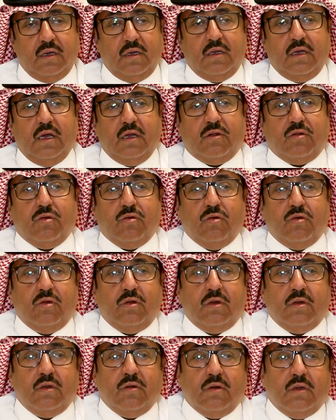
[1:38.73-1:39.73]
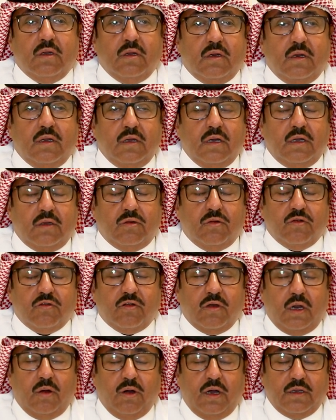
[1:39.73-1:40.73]
ياتون ليؤدون
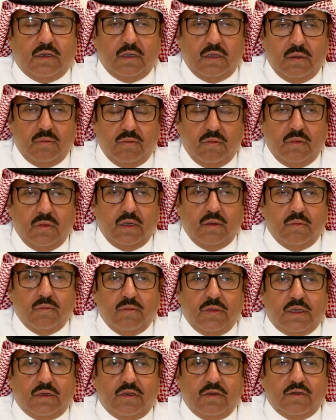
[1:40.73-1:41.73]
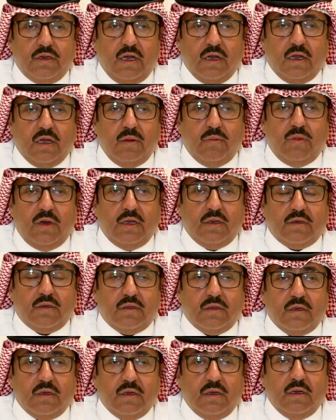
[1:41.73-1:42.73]
صلواتهم باتجاه قبله
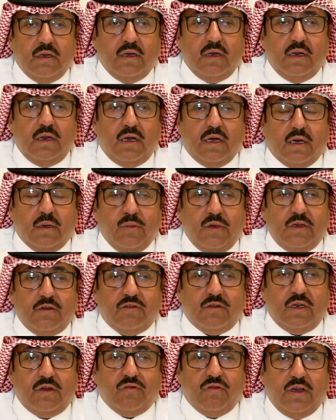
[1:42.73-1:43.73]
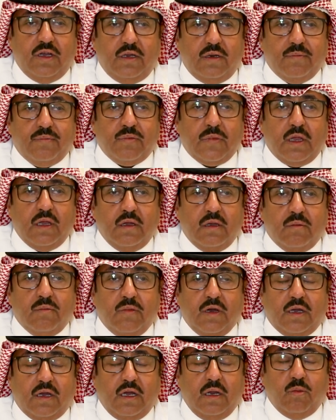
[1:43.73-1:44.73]
الحرمين الشريفين
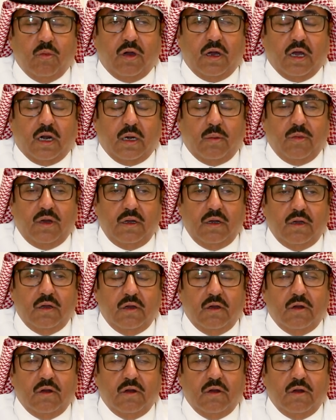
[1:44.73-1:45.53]
مكه المكرمه